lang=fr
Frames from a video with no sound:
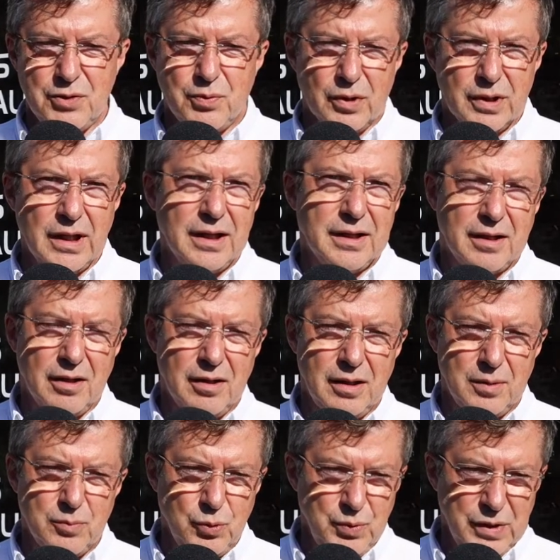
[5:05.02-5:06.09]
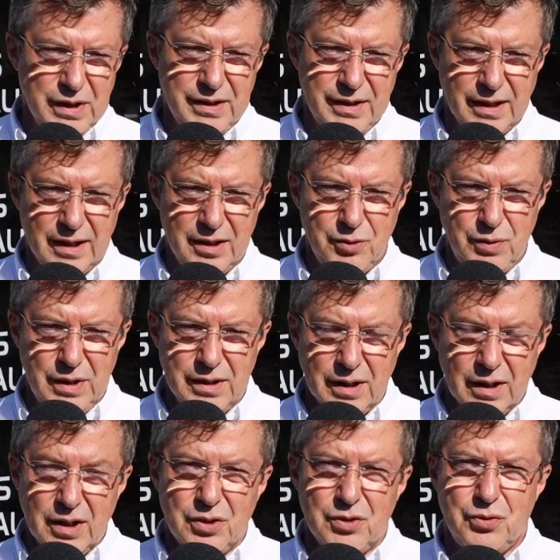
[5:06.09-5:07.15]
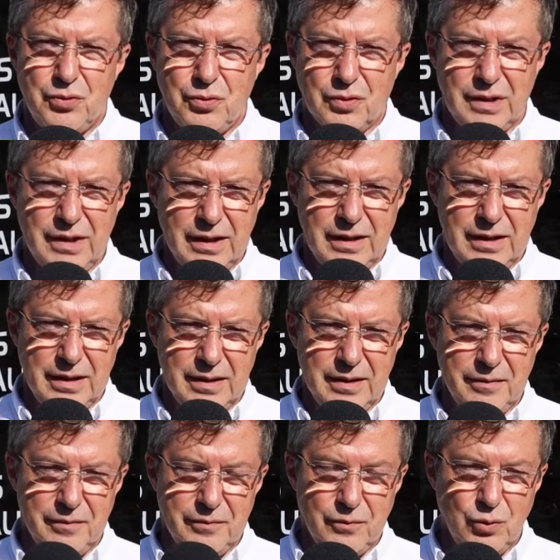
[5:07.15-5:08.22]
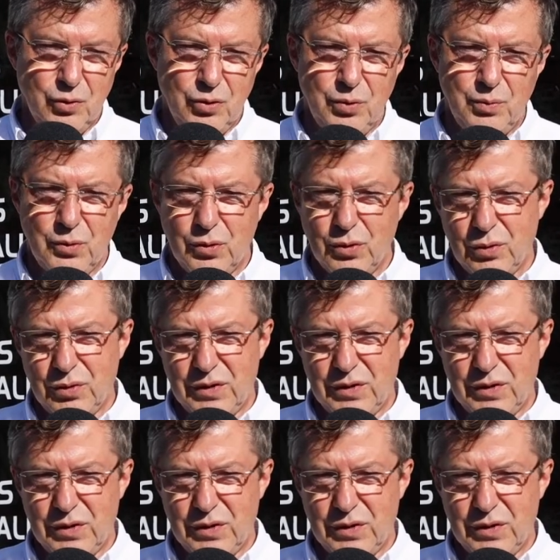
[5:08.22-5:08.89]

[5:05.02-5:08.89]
pour quelqu'un à mobilité réduite sur des volumes